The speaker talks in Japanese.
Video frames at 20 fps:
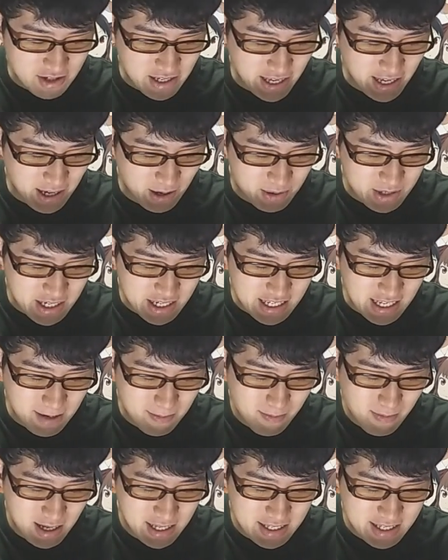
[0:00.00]
えー、こちら3
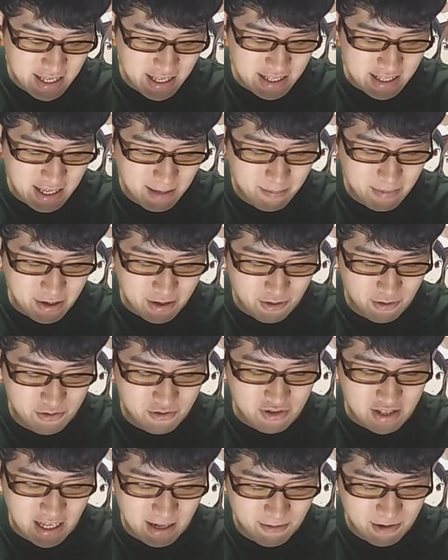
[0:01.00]
万
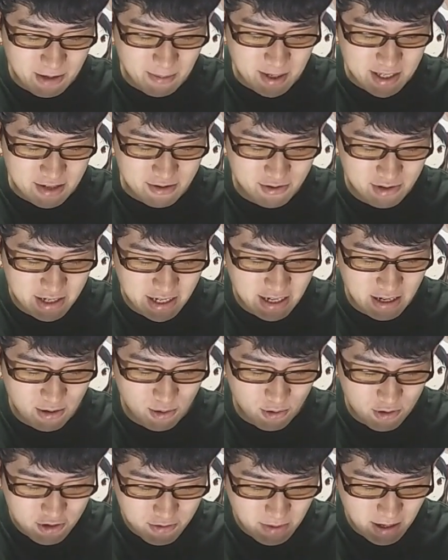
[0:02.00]
1347部ありまして累計で
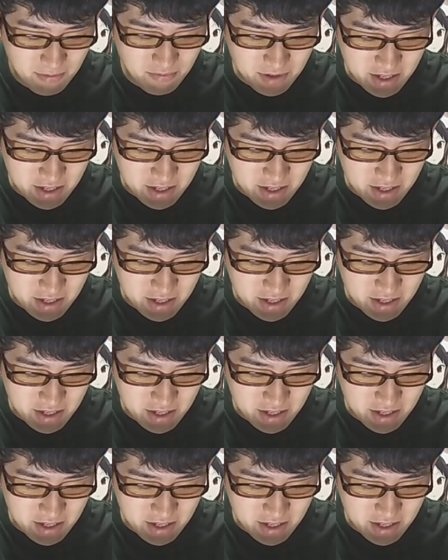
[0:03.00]
6万